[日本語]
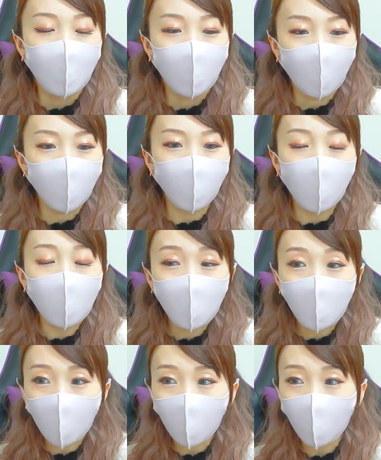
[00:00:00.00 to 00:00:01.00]
ねめっ
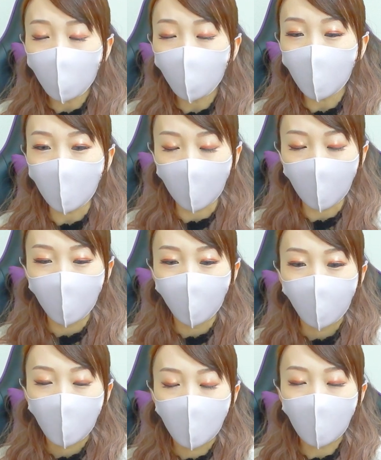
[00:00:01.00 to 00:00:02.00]
ちゃ減るまで
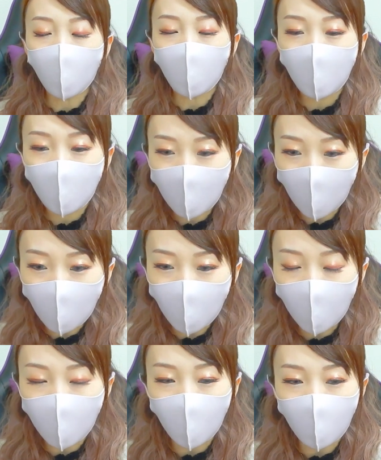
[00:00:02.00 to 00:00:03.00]
ゼロに近いぐ
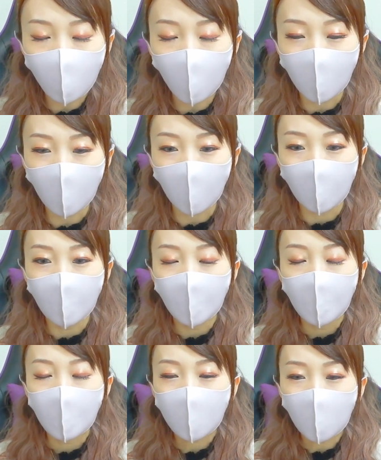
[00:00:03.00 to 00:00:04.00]
らいになるまで
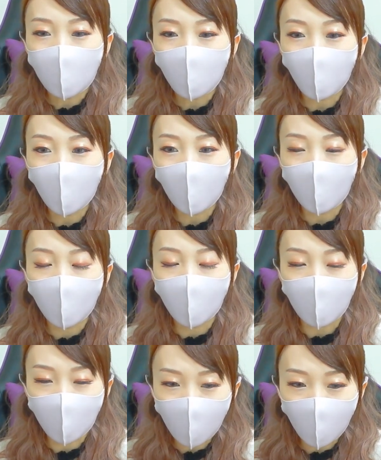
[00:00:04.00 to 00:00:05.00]
最初で
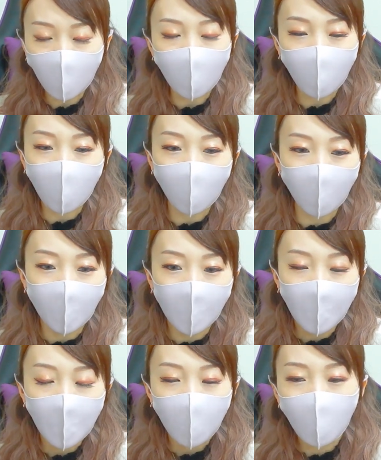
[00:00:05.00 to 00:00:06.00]
がっつりやっとけば
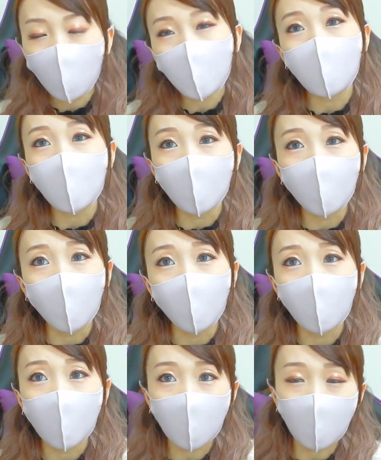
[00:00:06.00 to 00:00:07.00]
もしかしたら今
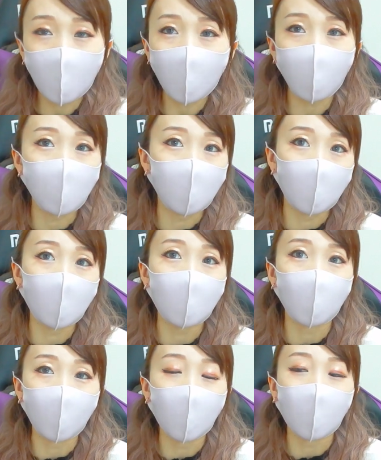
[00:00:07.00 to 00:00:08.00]
もうなかったかもしれな
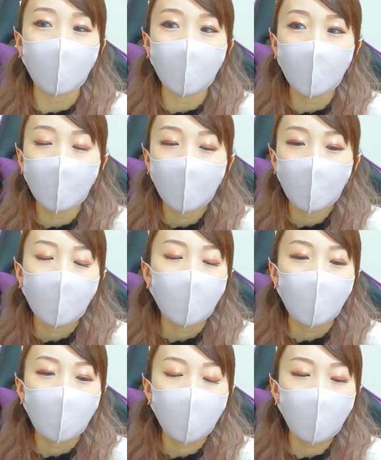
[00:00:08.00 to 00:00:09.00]
いよね
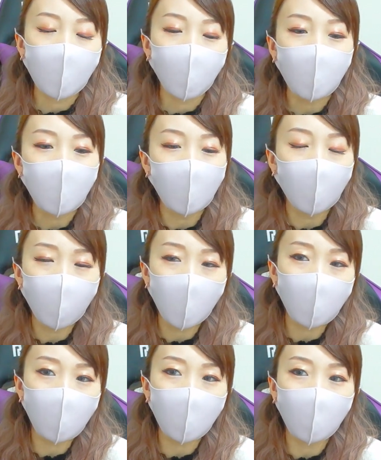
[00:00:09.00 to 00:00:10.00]
なんかまだ何
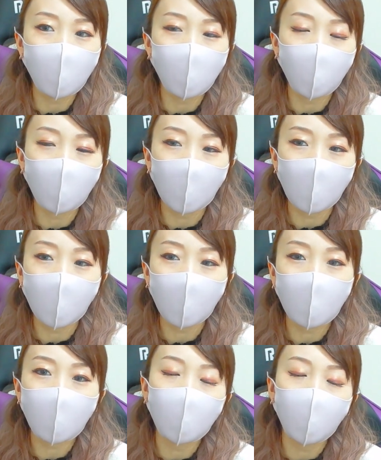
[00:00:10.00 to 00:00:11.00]
百人の状態
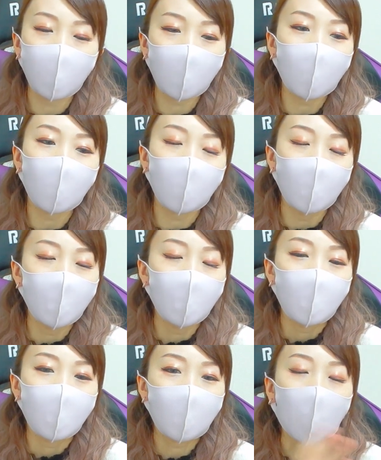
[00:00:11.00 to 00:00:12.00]
でまた
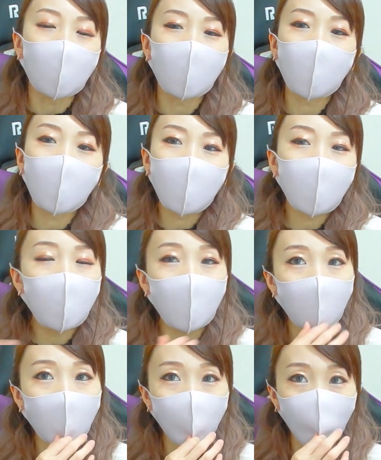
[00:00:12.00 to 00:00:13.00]
解禁っ
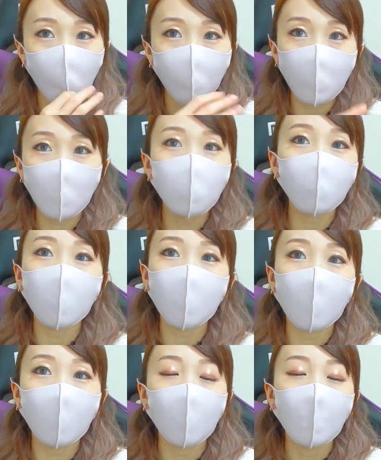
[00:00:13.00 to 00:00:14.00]
てなるからまた増え
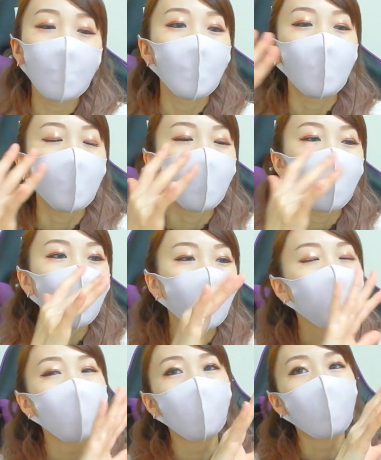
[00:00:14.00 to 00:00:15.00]
て
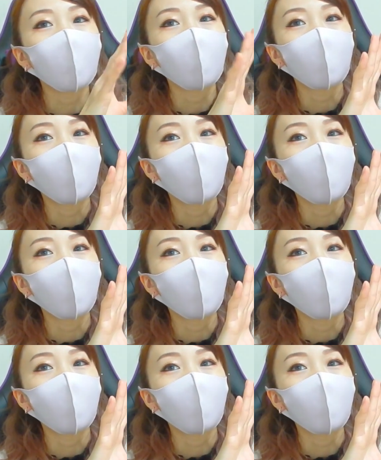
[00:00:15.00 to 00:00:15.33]
また